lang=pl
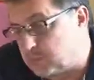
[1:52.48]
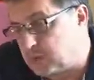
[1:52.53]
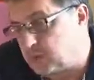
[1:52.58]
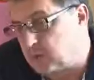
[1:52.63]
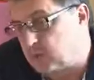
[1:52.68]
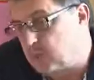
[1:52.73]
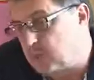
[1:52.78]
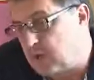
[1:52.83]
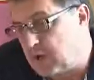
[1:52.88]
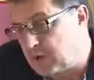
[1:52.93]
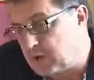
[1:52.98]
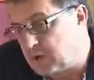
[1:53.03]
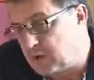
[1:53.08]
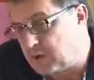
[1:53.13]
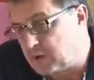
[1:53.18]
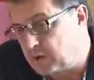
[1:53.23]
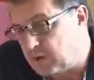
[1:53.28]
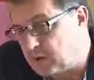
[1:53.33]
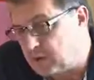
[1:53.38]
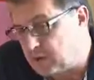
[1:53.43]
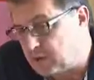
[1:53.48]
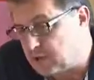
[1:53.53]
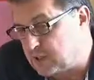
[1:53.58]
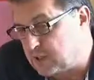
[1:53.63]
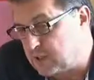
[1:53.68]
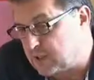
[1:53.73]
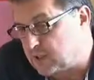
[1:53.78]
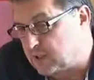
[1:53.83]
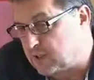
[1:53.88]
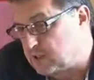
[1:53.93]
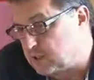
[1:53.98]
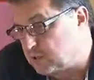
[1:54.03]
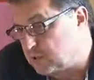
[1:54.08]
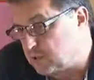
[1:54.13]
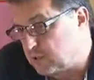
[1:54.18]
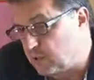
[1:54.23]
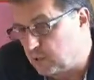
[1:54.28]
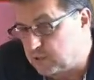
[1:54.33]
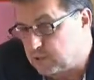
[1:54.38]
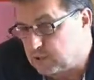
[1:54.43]
sum, ani wiemy, że nieraz
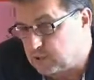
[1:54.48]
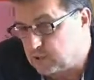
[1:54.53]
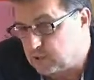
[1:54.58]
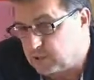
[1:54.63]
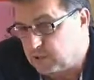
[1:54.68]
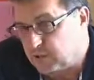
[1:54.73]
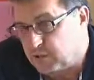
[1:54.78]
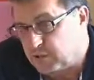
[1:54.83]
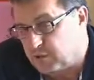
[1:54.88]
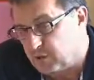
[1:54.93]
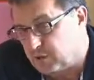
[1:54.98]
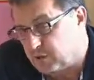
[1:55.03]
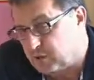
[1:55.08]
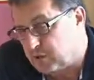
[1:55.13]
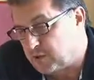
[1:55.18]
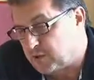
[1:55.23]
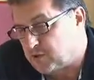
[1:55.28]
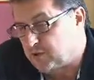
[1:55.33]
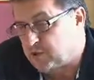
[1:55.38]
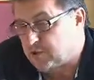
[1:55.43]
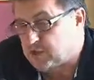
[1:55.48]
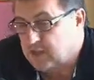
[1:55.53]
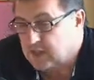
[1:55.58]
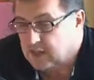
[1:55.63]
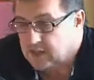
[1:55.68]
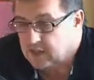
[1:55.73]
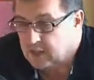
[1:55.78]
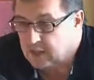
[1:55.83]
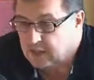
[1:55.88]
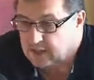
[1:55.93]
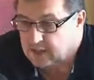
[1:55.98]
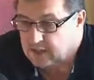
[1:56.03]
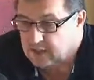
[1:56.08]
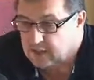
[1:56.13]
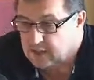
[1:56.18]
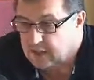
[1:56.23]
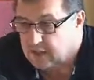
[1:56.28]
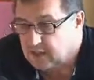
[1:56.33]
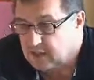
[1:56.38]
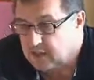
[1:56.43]
decydują i sumy, i formy rozwiązania, i
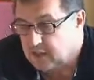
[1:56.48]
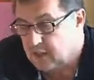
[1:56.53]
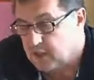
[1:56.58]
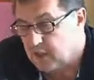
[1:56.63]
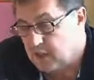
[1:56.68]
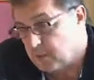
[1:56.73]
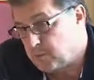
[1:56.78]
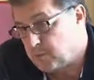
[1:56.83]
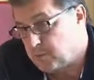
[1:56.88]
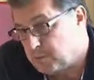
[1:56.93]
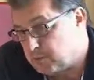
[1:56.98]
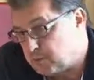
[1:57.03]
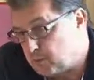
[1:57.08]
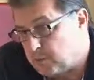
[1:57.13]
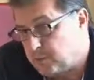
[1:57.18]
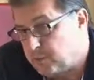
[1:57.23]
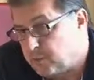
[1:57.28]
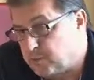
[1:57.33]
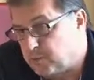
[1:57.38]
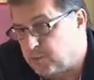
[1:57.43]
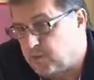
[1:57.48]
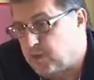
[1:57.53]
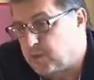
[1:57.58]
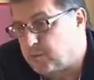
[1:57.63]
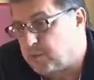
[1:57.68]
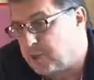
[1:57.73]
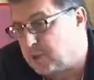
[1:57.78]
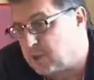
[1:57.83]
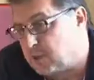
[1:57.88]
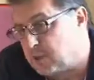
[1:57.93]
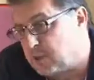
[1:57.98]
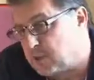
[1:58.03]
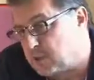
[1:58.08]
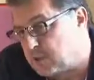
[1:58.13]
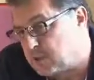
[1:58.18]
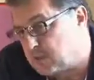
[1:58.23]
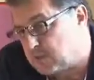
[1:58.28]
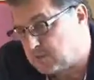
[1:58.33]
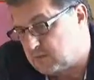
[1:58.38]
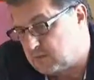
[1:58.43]
takie i inne. No ja bym się skupił tylko na merytoryce.
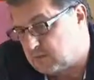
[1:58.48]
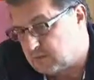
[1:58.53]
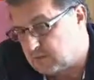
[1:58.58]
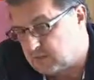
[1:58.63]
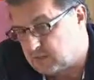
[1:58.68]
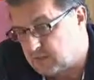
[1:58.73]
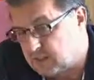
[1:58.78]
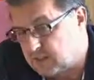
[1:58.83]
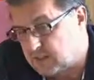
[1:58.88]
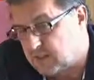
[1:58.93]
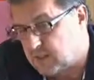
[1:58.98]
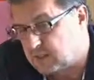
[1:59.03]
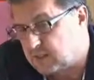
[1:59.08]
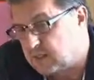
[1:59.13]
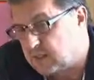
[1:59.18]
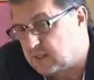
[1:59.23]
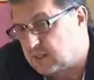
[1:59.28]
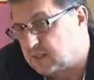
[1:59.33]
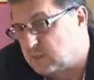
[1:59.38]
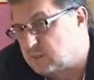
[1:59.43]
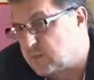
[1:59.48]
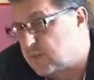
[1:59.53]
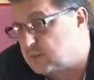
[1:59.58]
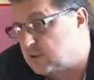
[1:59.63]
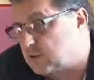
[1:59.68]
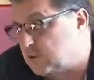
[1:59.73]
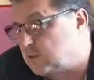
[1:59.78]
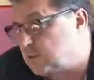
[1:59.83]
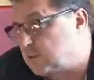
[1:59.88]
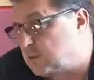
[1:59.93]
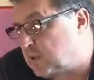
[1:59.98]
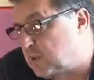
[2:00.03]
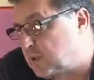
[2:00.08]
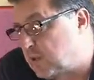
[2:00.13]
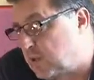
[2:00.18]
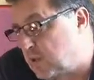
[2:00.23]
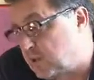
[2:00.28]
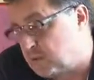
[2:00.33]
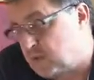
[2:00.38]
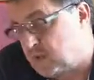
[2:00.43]
Trener Castellani jest bardzo dobrym
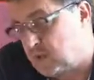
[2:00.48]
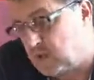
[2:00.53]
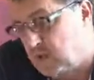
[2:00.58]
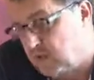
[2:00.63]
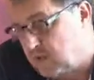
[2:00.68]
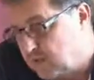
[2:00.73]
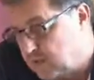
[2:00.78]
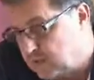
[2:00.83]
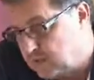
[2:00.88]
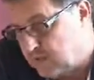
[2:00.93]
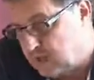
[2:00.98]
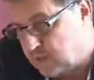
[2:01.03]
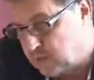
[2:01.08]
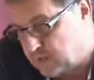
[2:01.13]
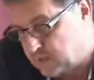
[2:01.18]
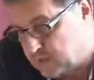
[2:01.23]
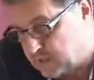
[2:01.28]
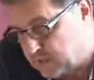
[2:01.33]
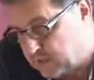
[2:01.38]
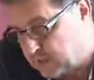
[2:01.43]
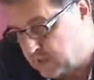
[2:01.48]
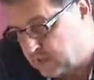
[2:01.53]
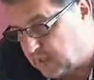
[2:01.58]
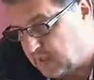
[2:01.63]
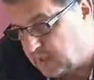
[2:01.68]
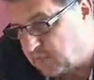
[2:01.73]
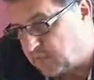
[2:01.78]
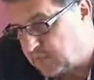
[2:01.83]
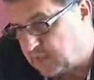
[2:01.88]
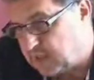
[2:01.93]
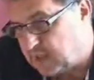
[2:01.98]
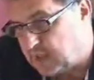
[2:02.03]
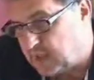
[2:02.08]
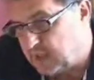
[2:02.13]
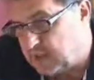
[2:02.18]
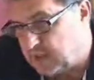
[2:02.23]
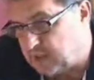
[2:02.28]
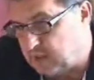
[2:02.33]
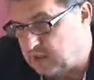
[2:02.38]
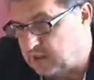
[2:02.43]
trenerem ta impreza, ta
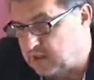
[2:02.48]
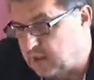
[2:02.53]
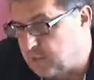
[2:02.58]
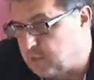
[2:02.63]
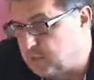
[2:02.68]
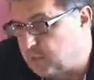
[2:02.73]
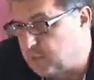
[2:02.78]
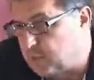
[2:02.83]
impreza temu,